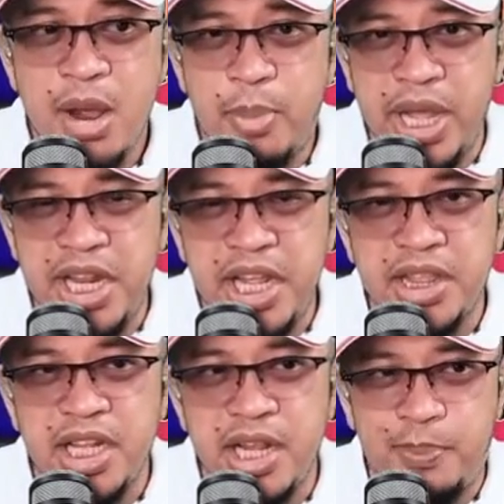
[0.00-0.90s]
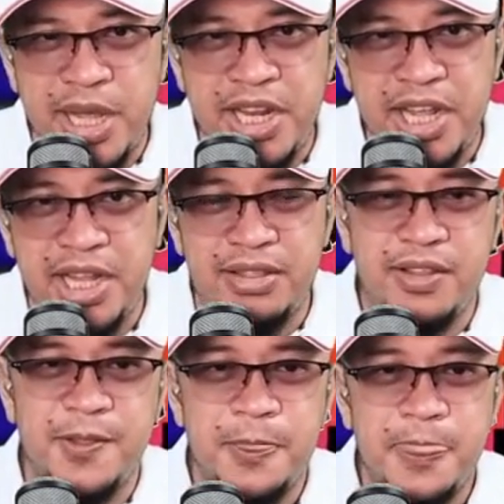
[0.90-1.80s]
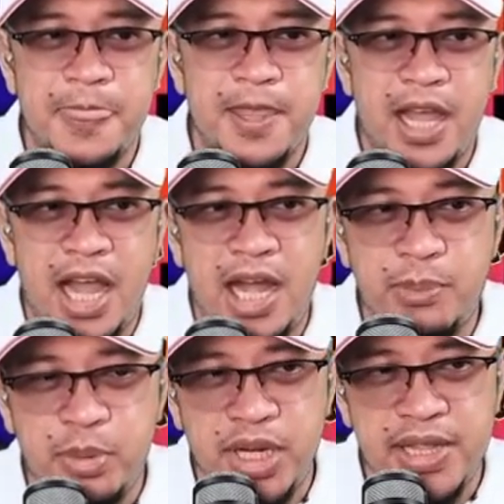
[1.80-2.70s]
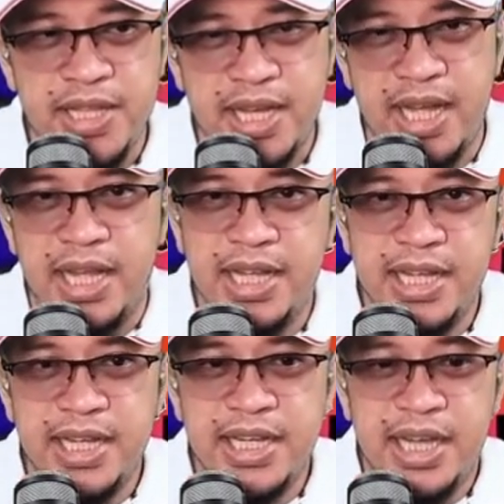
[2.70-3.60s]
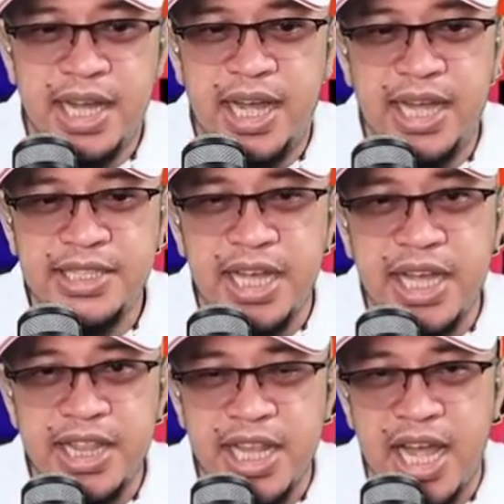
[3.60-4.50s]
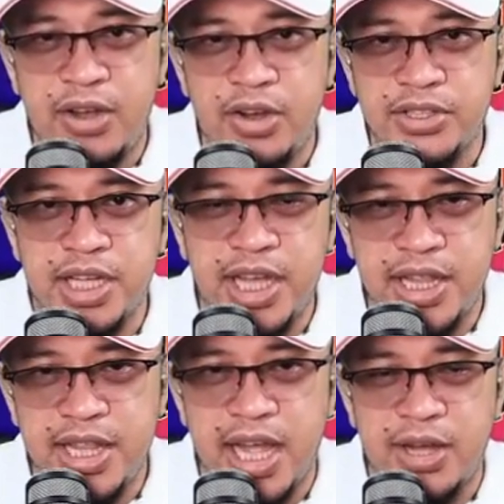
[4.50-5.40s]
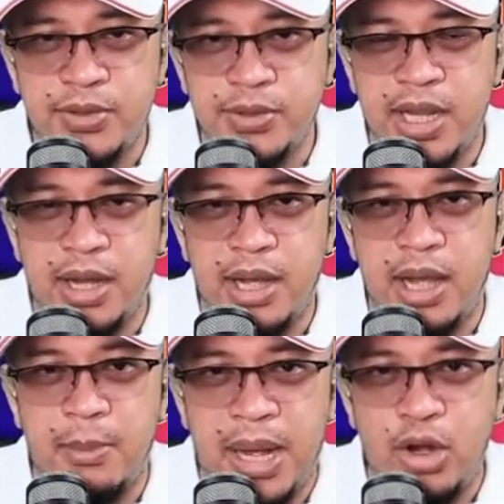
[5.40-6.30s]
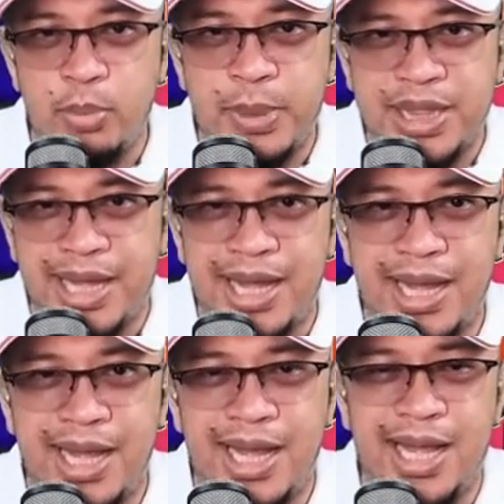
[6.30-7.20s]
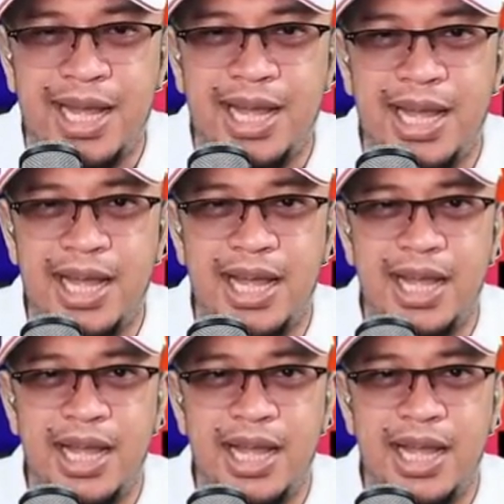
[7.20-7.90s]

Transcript: Painit na ng painit ang politika. Ha? Sa gitna ho, sa gitna ho ng uh, malupitang uh,